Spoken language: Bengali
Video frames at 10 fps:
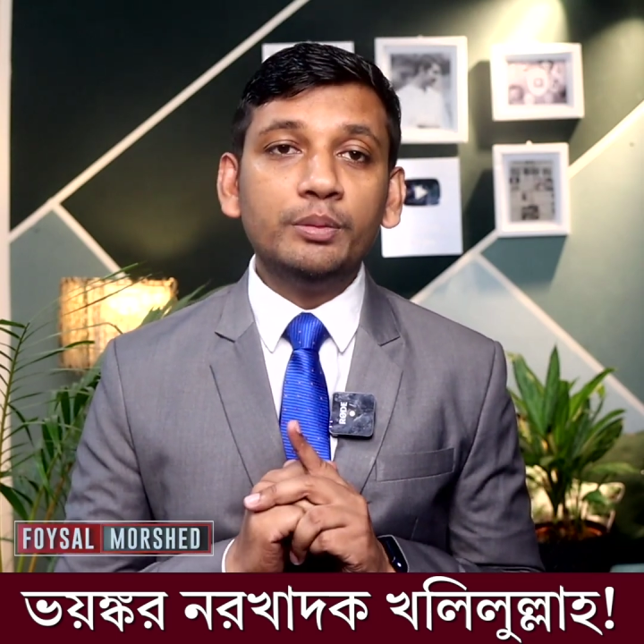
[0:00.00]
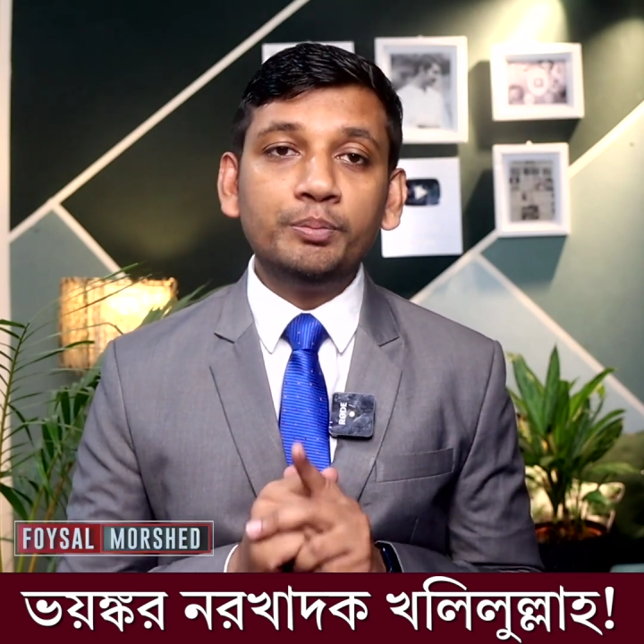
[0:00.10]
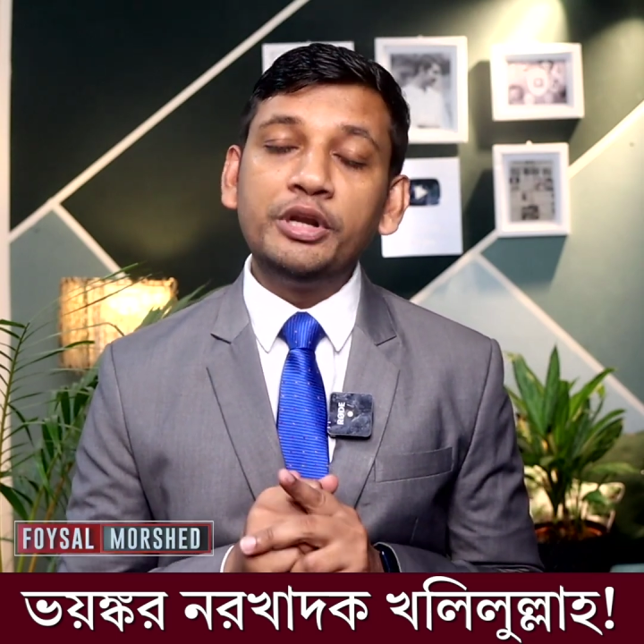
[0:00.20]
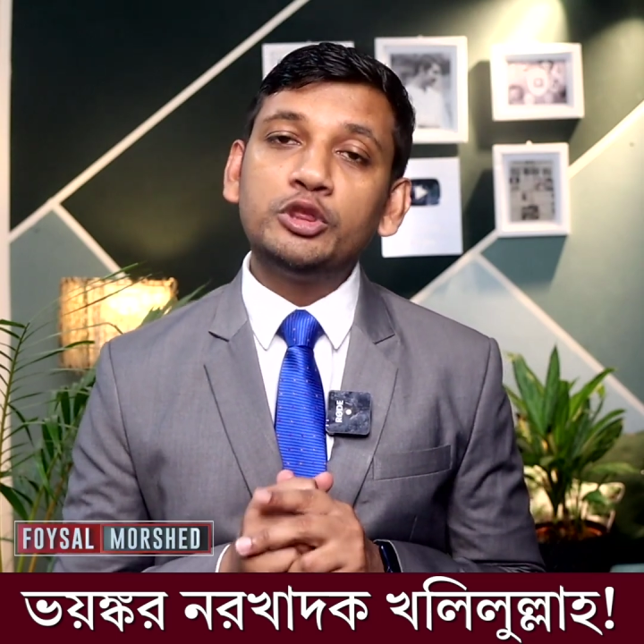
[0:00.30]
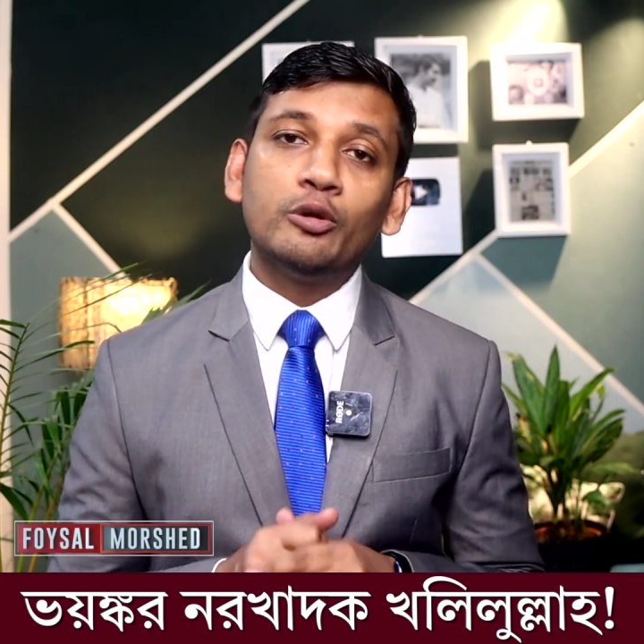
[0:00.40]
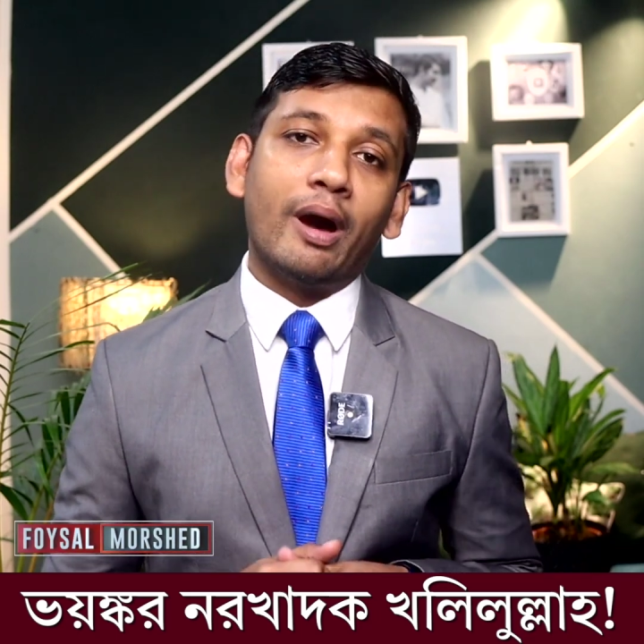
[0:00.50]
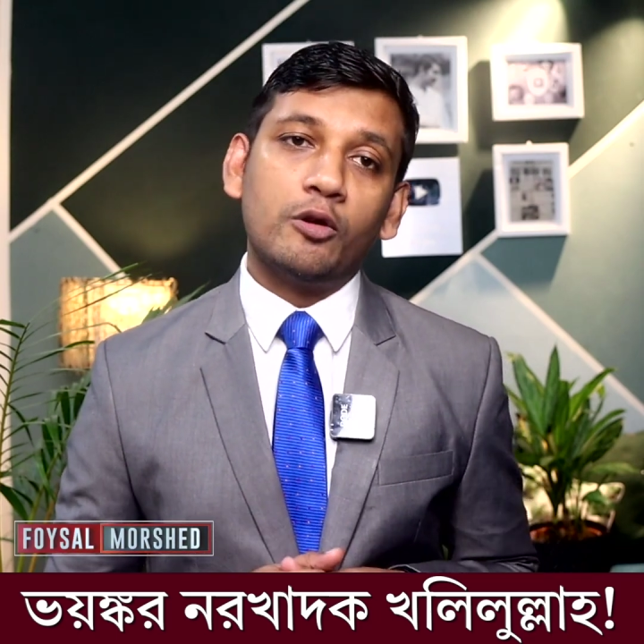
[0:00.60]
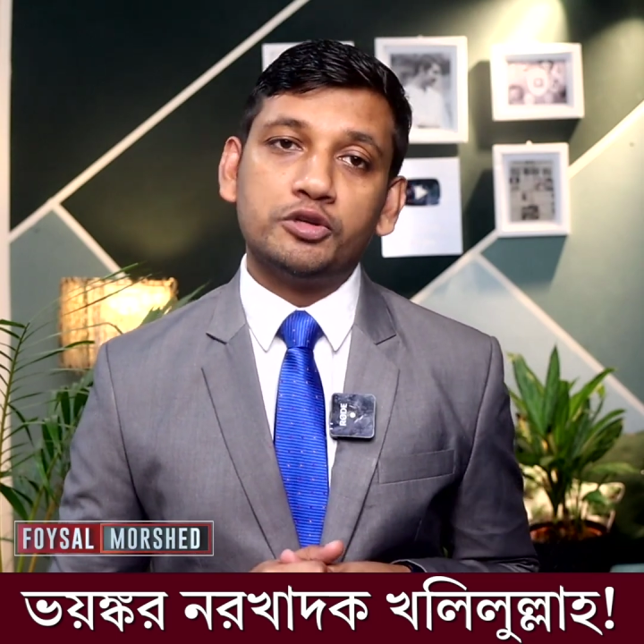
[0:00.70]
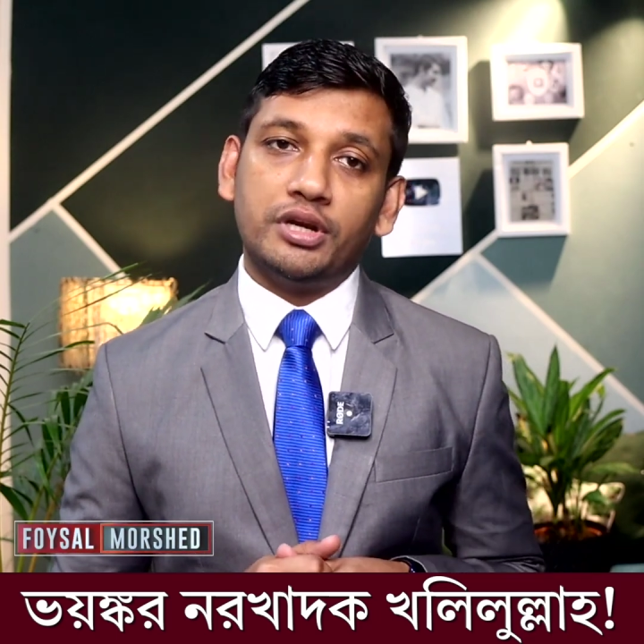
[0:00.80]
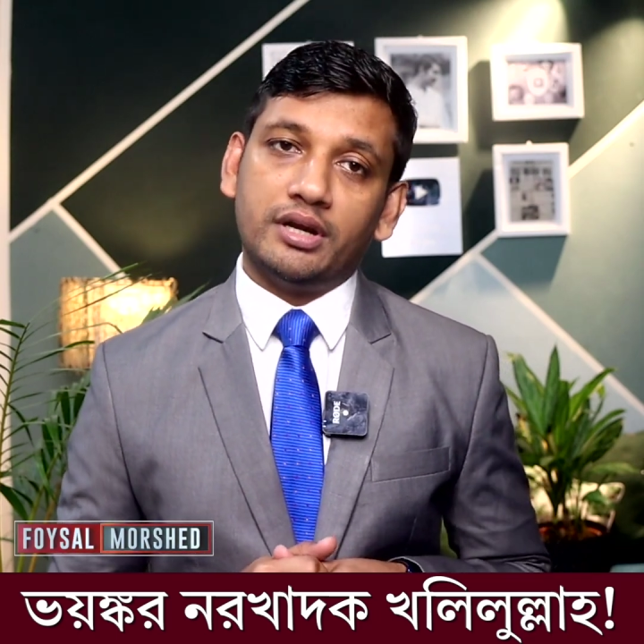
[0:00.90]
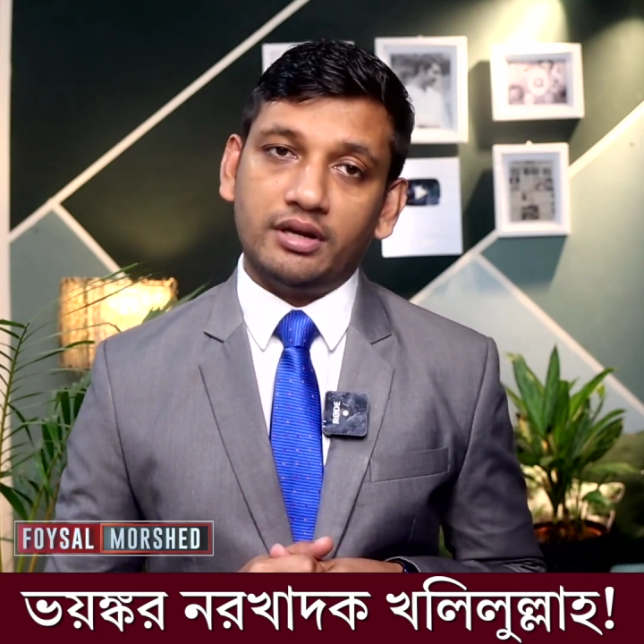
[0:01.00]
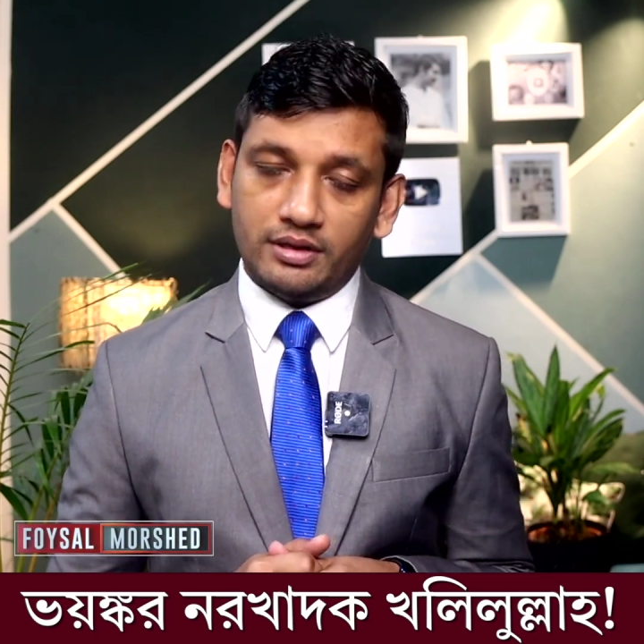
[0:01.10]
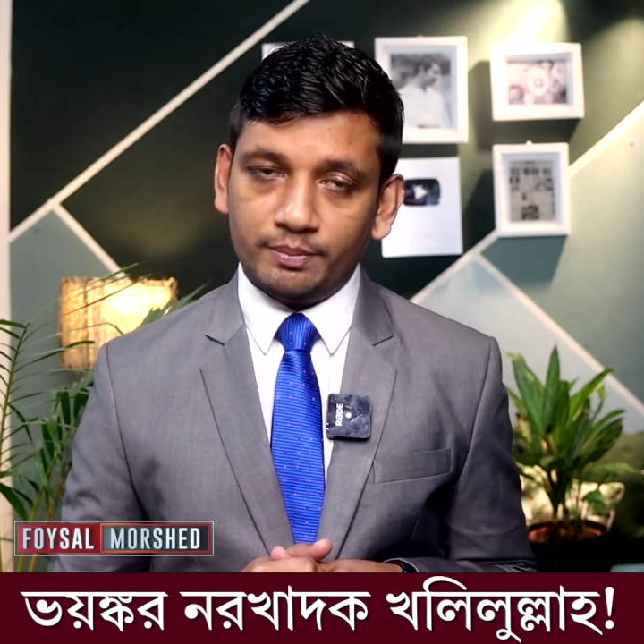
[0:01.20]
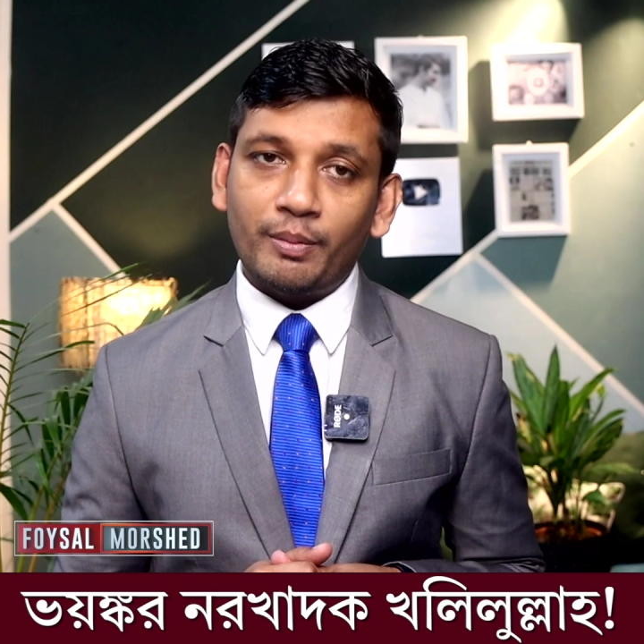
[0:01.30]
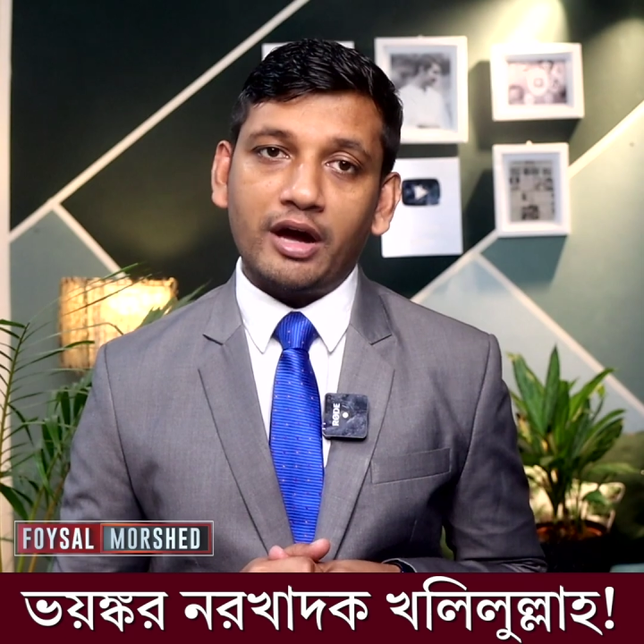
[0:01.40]
মৃত মানুষের
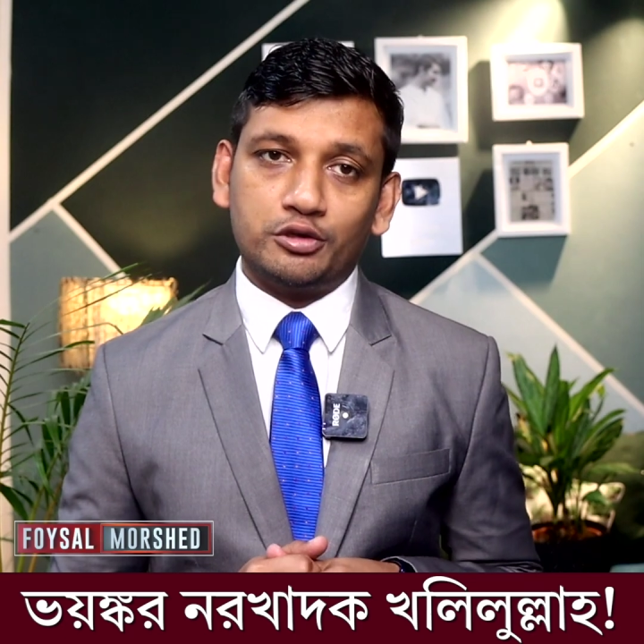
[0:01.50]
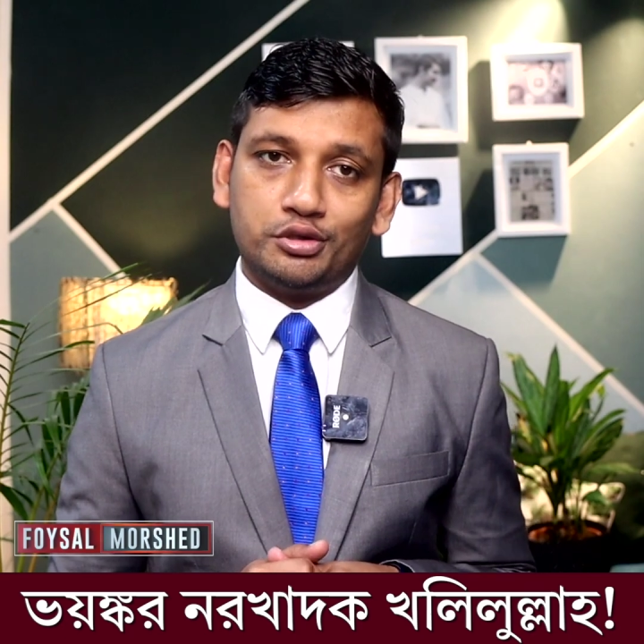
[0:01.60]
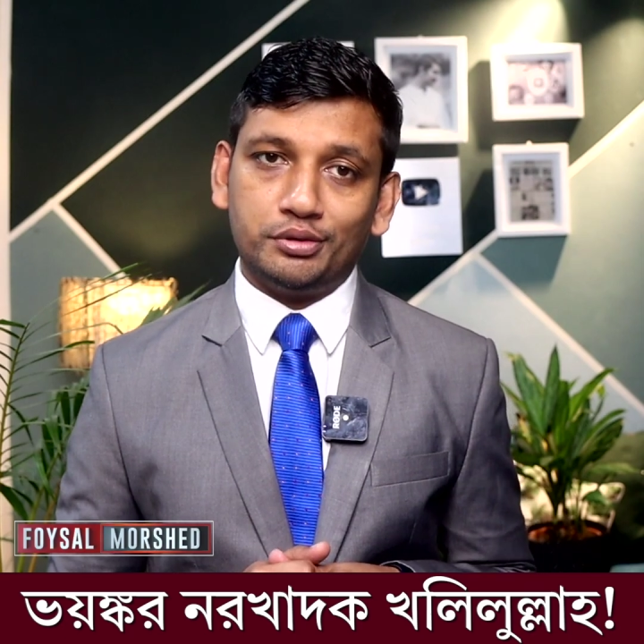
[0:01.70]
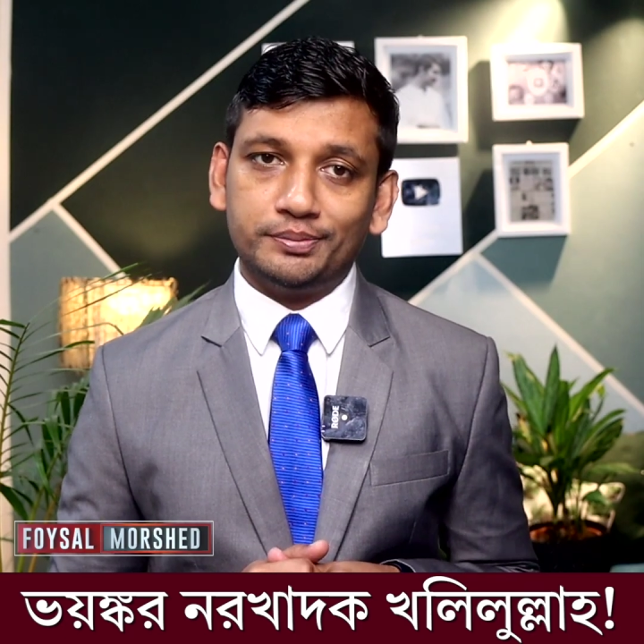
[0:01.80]
মাংস